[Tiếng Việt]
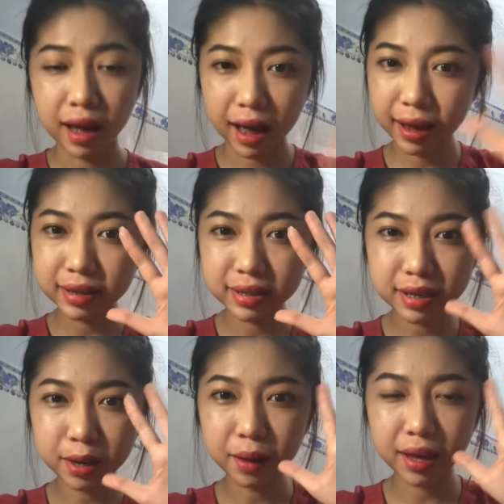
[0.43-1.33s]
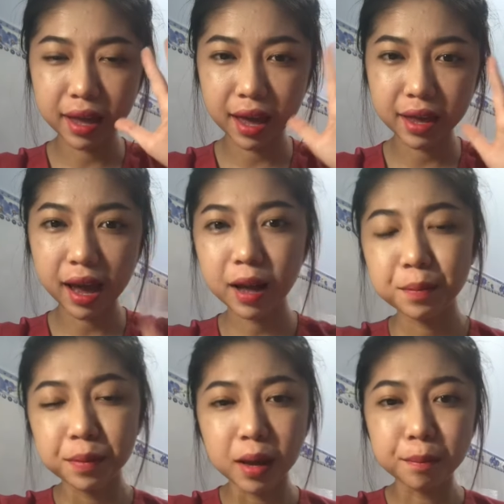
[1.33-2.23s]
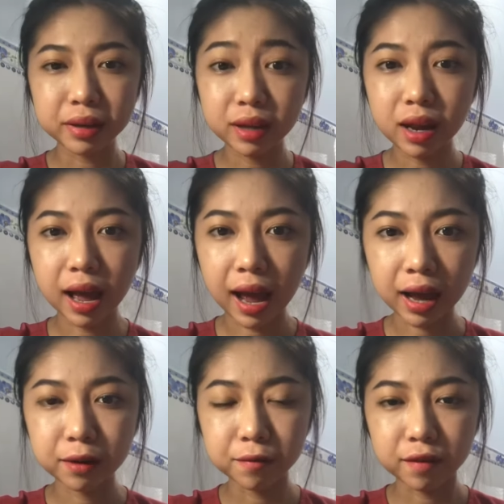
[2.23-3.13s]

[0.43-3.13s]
Hi, xin chào cả nhà nha Mình tên là Hạnh